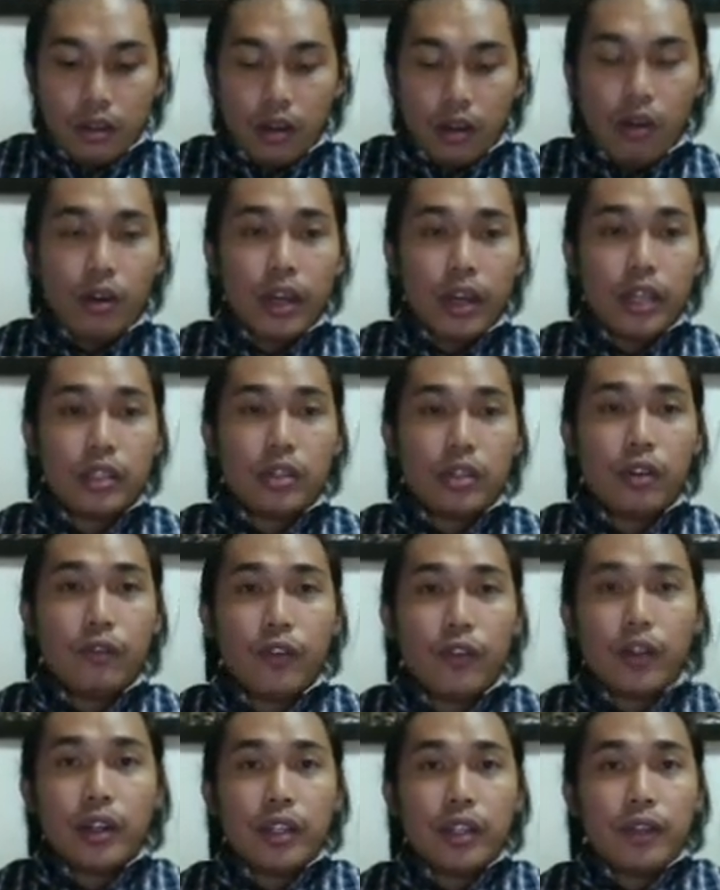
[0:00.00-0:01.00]
Okay, so
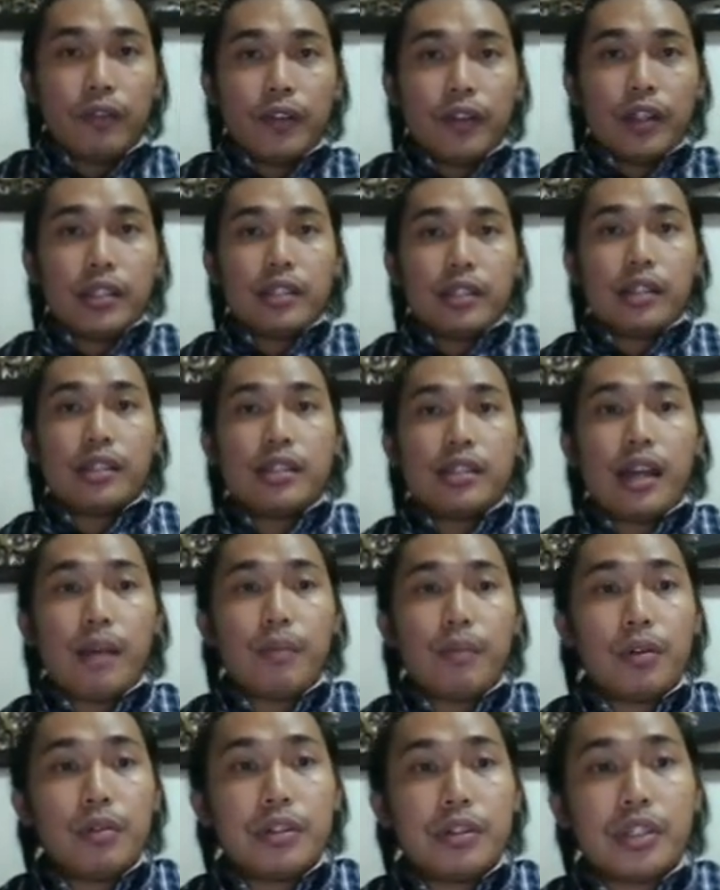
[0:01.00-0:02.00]
for the first
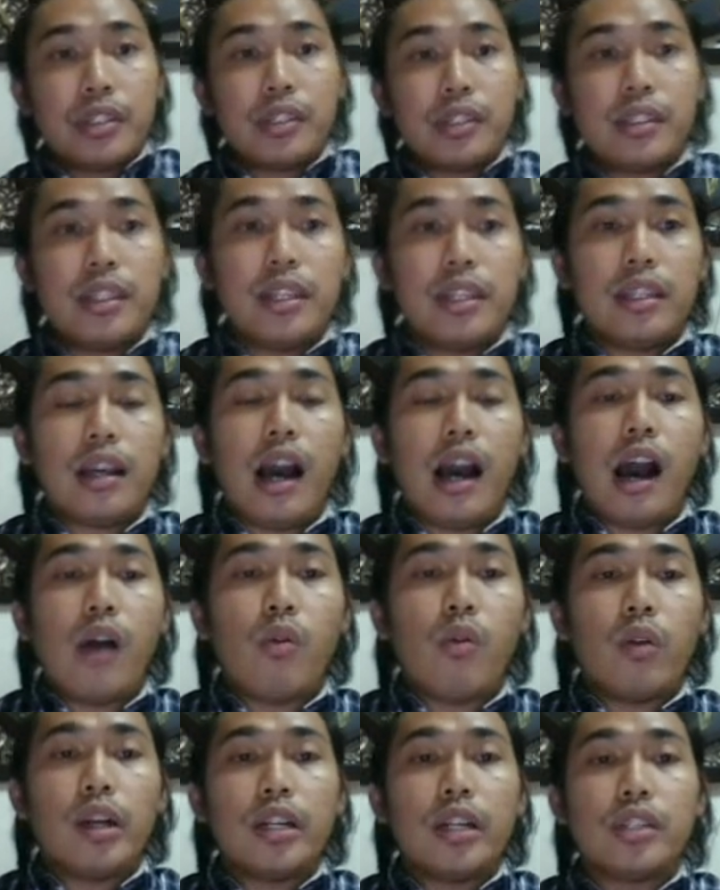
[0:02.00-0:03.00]
example which is the
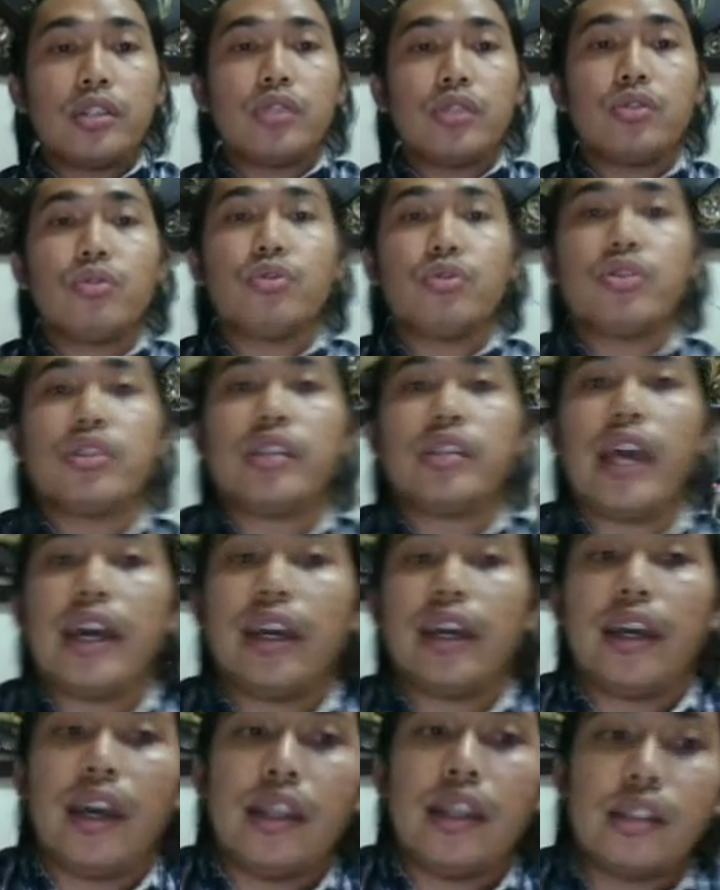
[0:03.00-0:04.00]
hours to
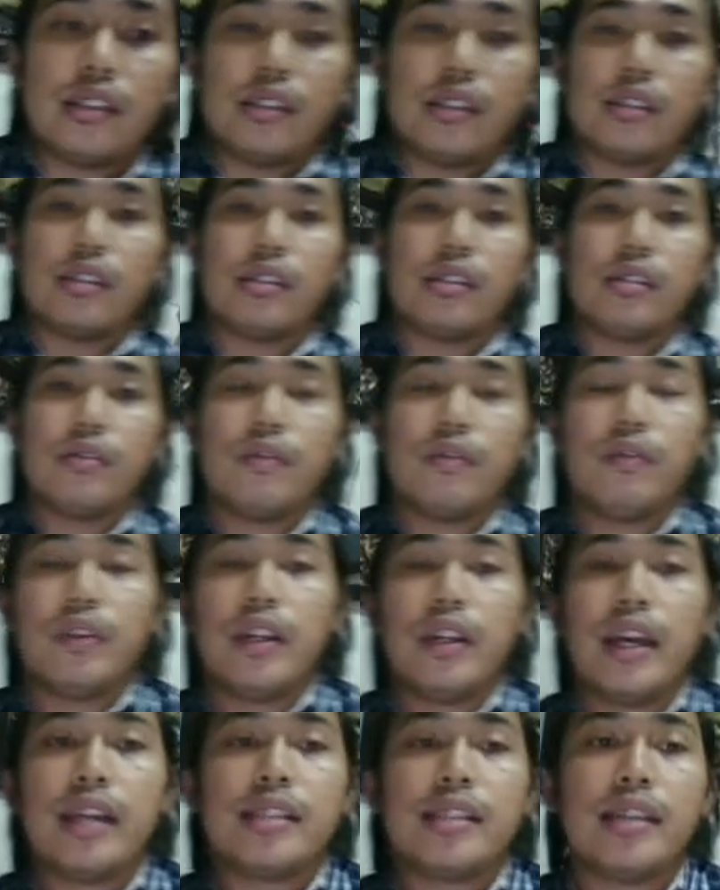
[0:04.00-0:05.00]
seconds. For
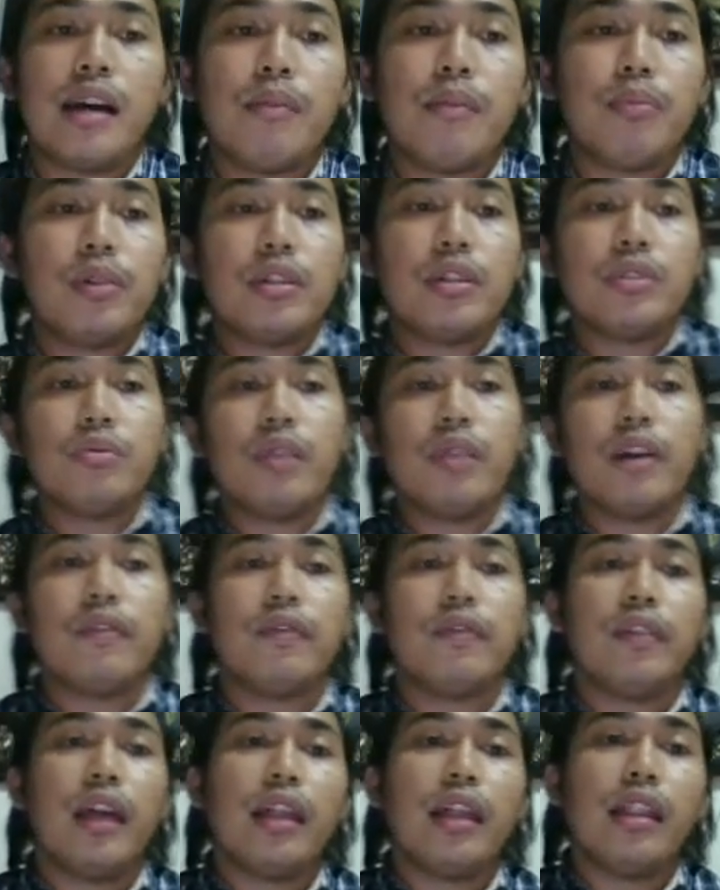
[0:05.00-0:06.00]
the example is we have
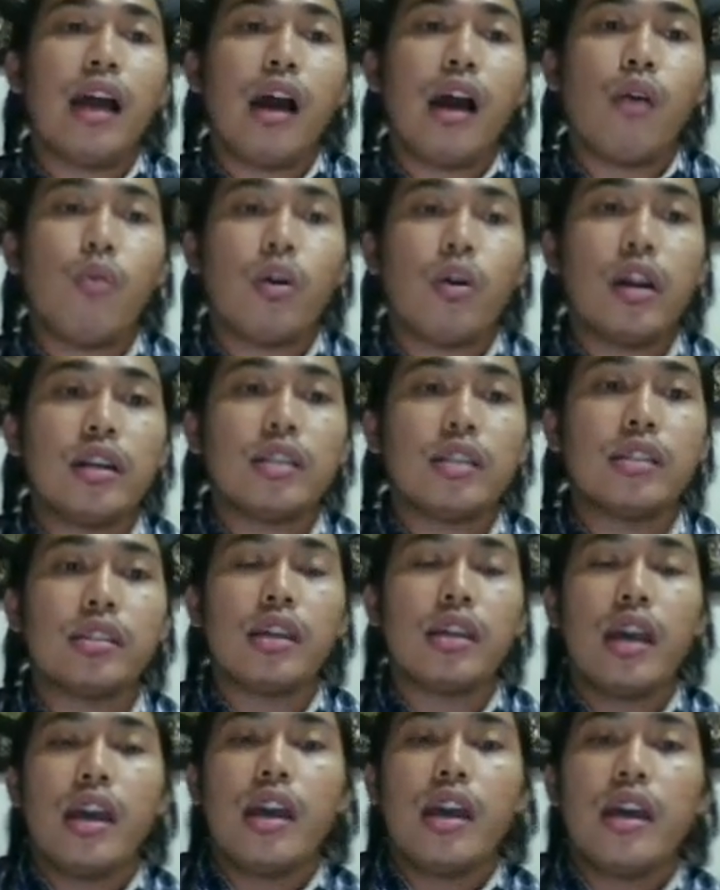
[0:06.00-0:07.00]
10 hours
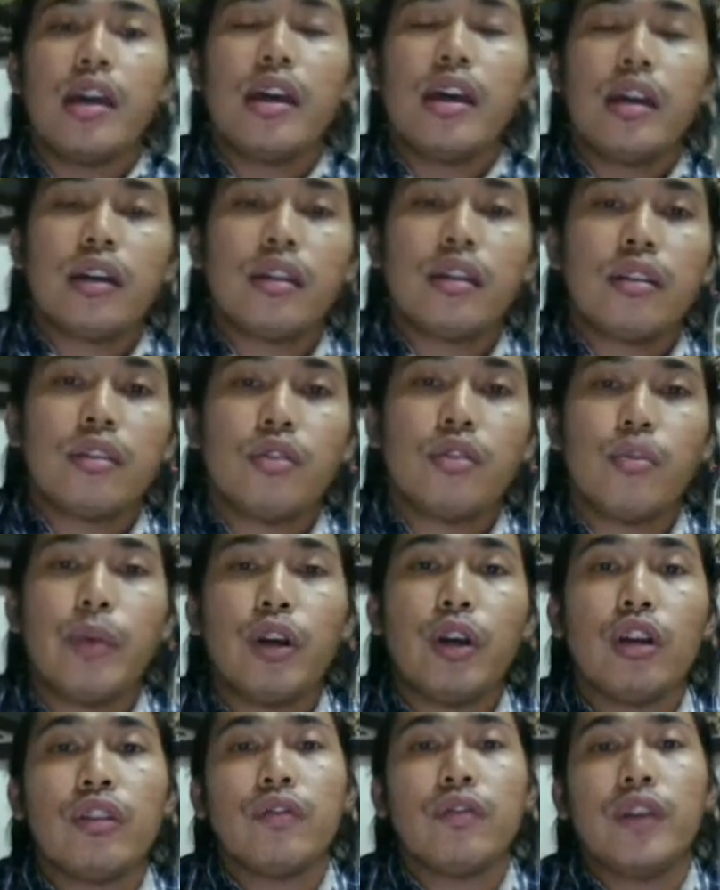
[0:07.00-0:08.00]
to be
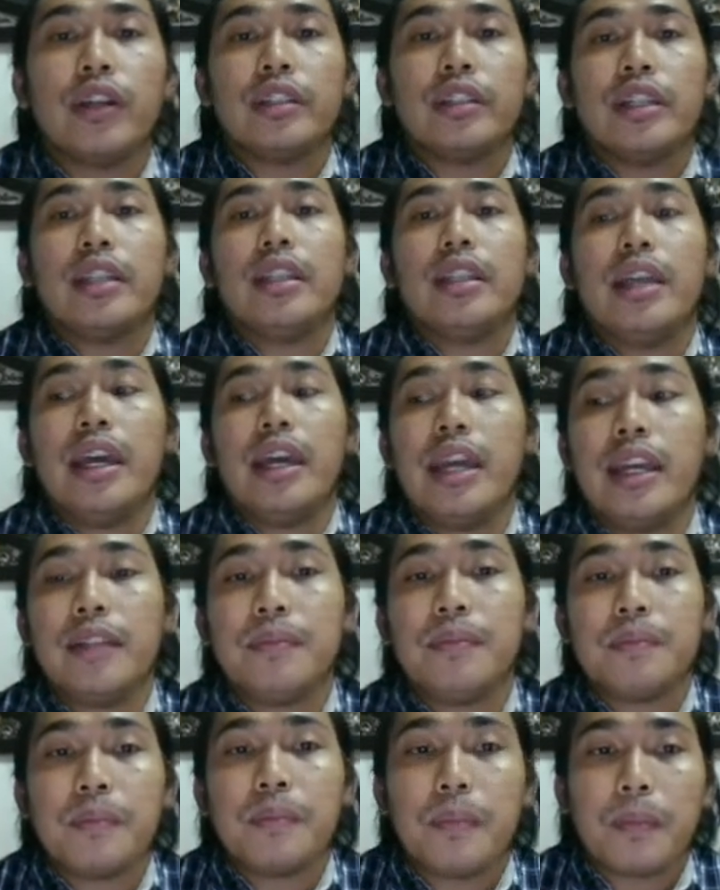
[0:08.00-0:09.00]
converted in